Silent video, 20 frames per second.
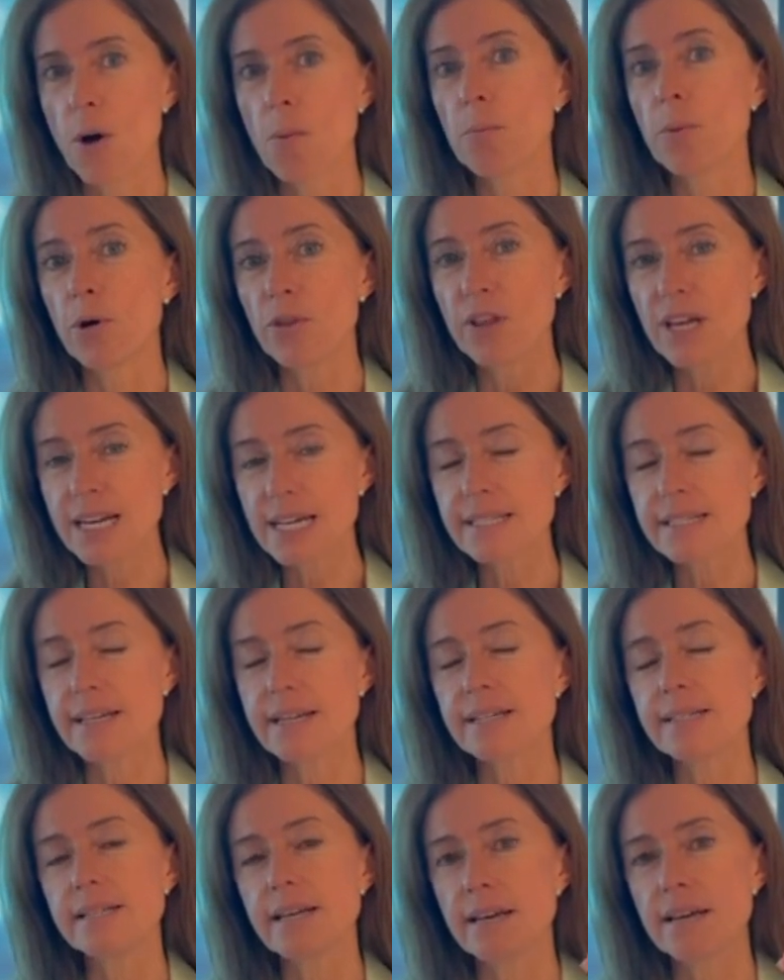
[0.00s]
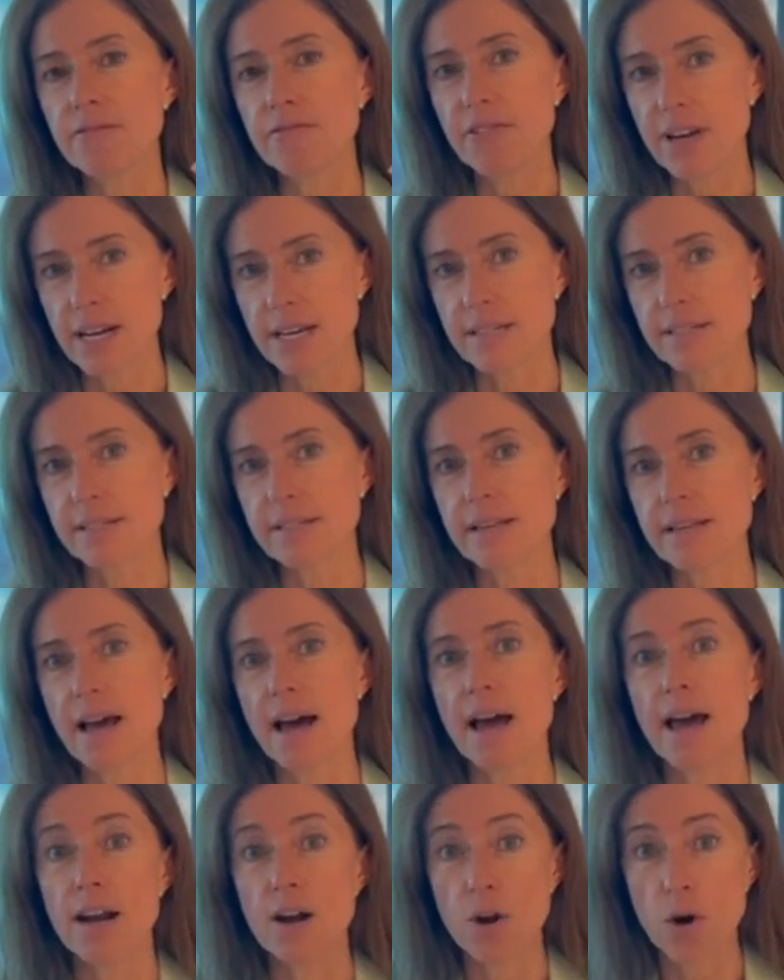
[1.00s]
Poder hacer esta
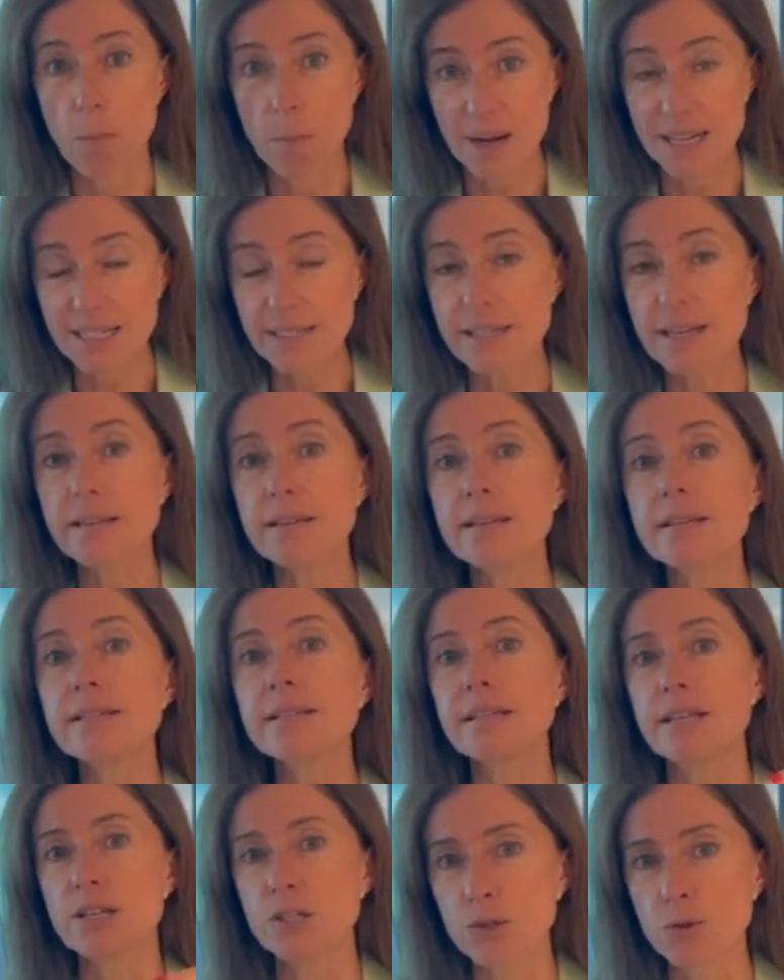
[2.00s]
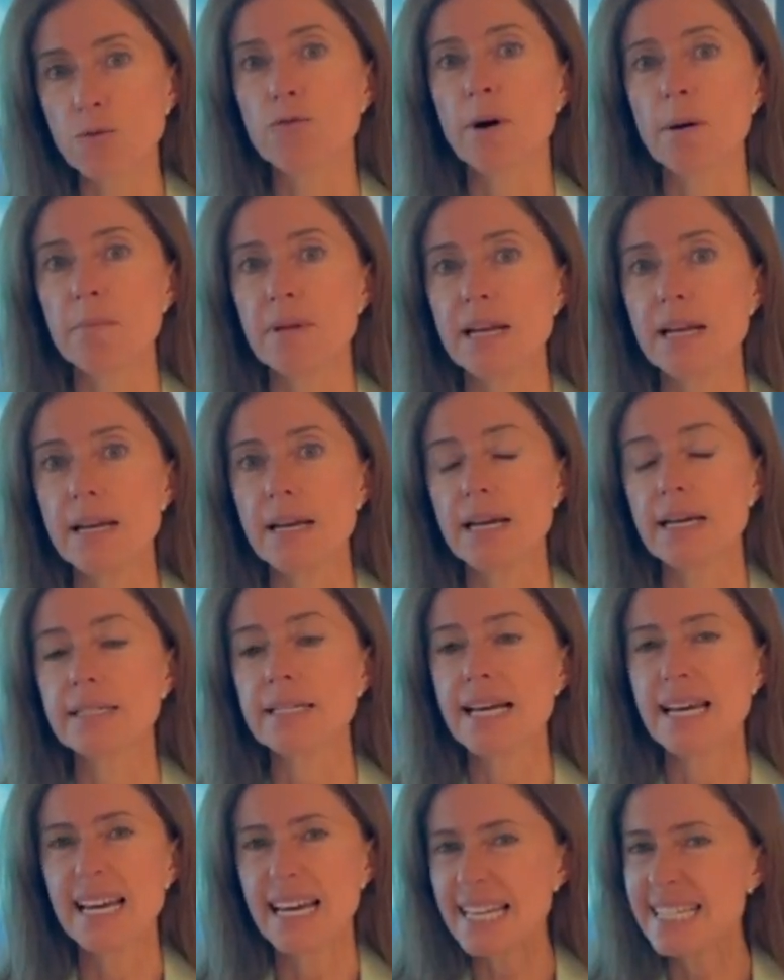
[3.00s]
diferencia en los pacientes y en sus familias
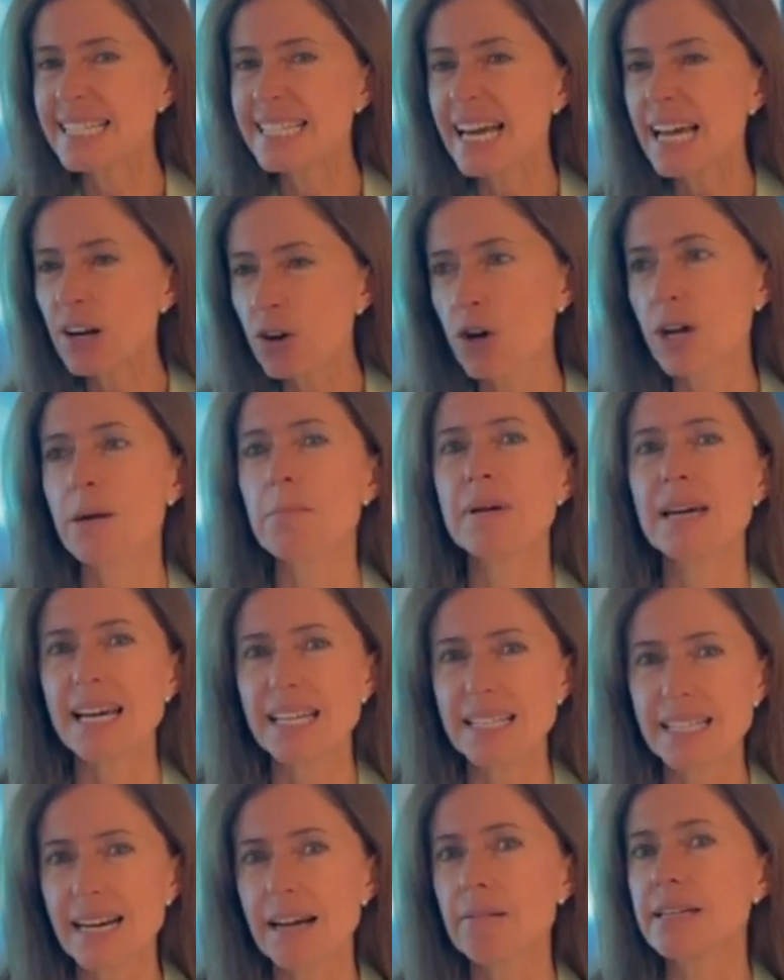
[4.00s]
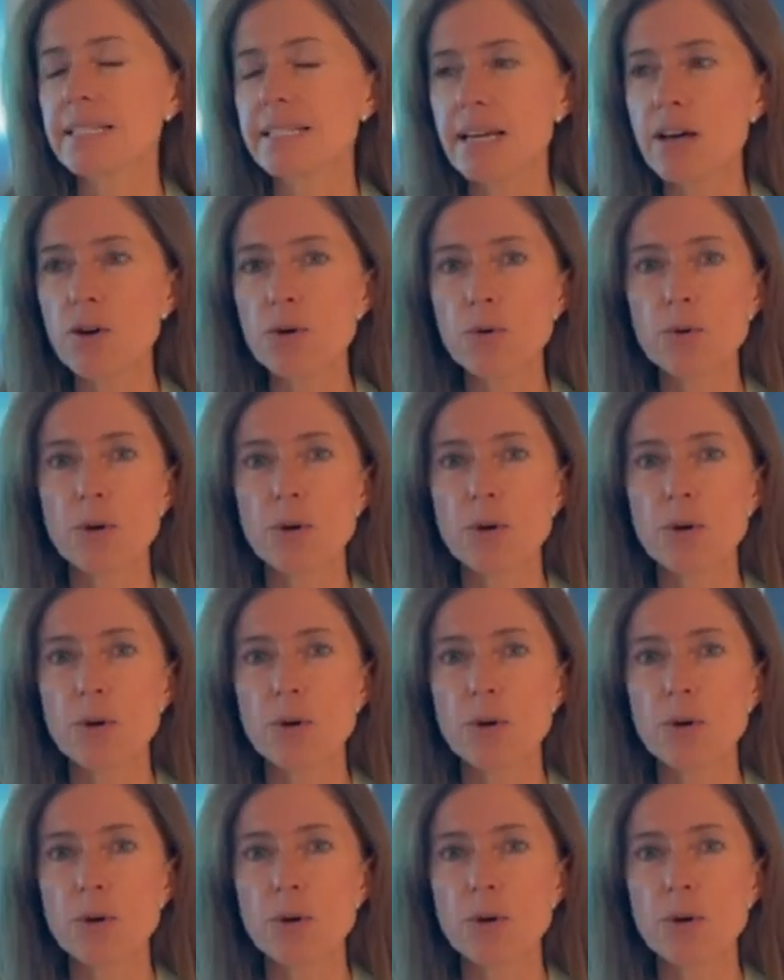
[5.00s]
es algo que me ha atravesado